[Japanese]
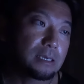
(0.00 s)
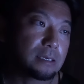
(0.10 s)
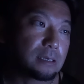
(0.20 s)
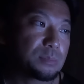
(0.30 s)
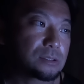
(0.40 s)

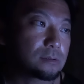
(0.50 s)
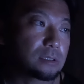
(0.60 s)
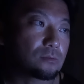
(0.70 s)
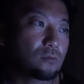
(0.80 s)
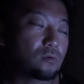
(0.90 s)
えやっぱりそういっ
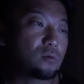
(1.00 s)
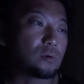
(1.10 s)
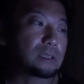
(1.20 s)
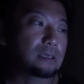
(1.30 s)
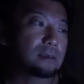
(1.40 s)
たところ
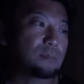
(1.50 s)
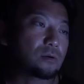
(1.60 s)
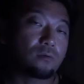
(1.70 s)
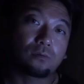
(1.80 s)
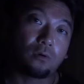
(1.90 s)
もね、ま
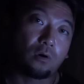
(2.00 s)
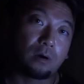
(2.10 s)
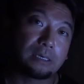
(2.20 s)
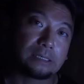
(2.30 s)
あ、今後、